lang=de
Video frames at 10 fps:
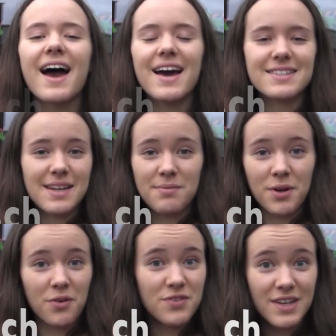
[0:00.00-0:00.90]
Es sind aber
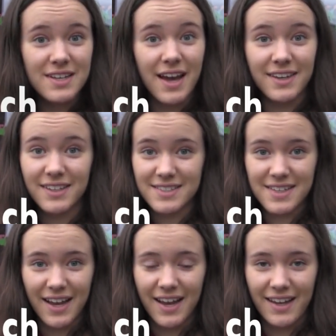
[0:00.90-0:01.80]
noch viele andere
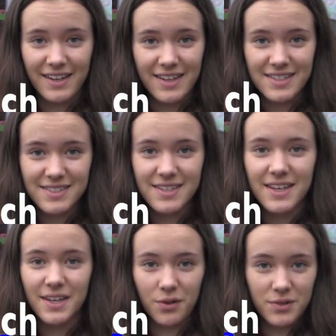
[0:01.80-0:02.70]
Sachen anders
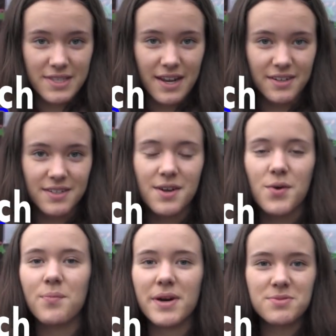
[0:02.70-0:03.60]
in Russland
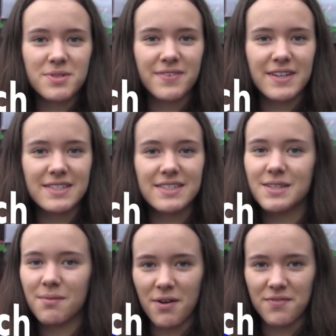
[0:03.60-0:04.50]
beispielsweise die
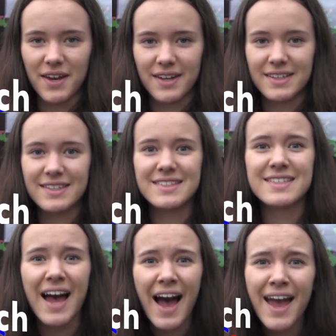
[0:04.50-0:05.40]
Sommerferien.
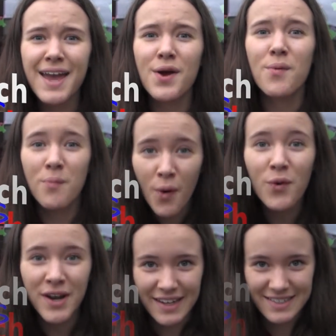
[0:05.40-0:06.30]
Drei
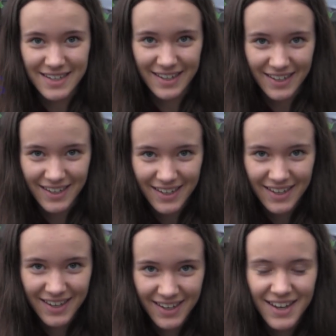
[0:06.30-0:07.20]
Monate!
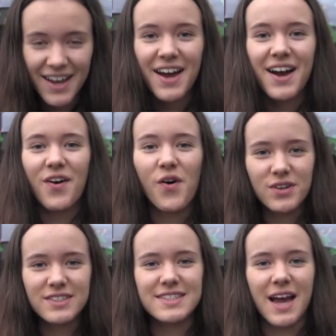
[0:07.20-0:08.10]

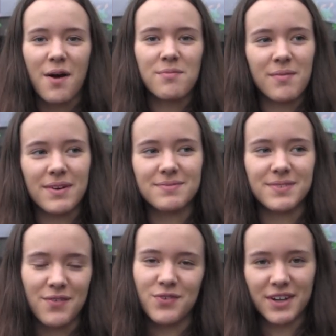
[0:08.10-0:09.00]
Und sie haben aber
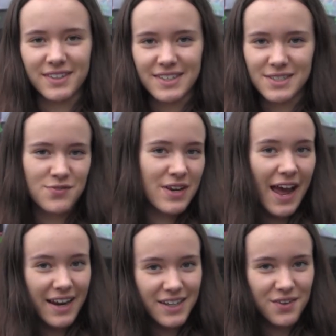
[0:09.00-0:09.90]
dafür nicht so viele
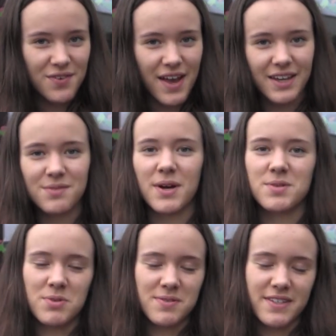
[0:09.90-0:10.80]
andere Ferien,
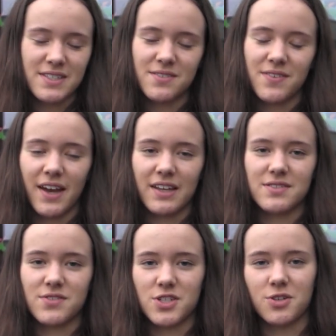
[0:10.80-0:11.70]
beispielsweise die Ferien
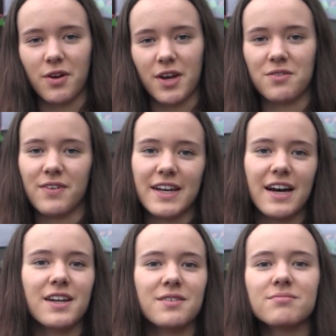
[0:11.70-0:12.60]
zwischen Neujahr und
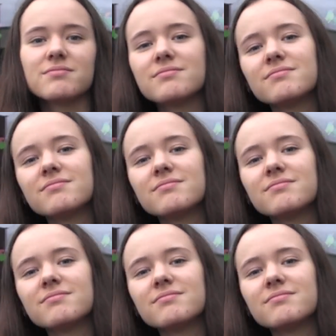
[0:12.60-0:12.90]
Weihnachten.